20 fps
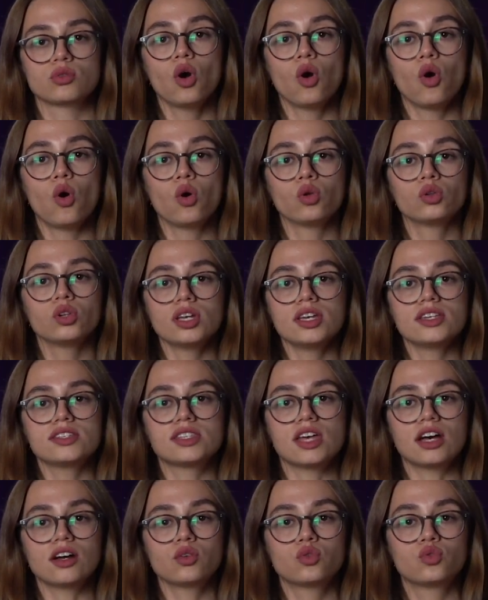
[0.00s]
Oğlu
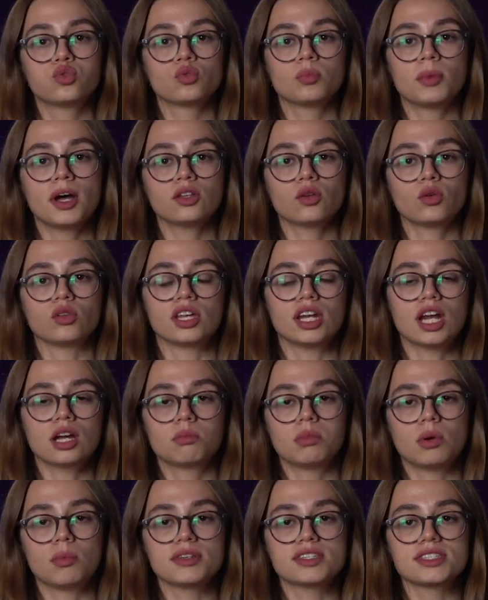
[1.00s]
İsa, kurban olarak
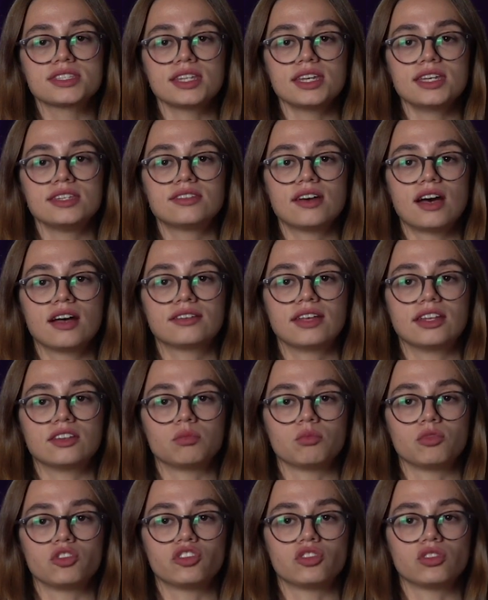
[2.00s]
babasına itaat
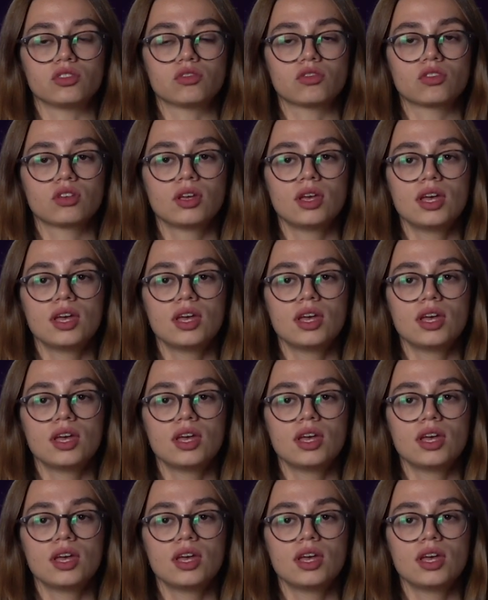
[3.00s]
etmiştir.